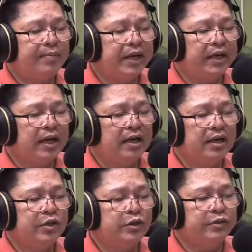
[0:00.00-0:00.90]
mga
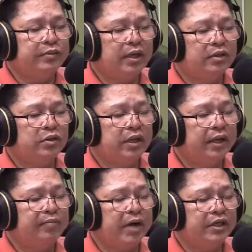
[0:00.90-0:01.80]
panginahanglanon
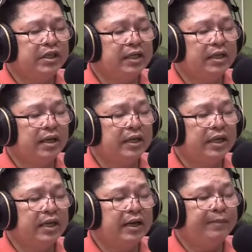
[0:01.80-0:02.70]
adunay budget nga
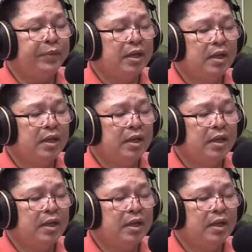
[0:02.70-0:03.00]
gina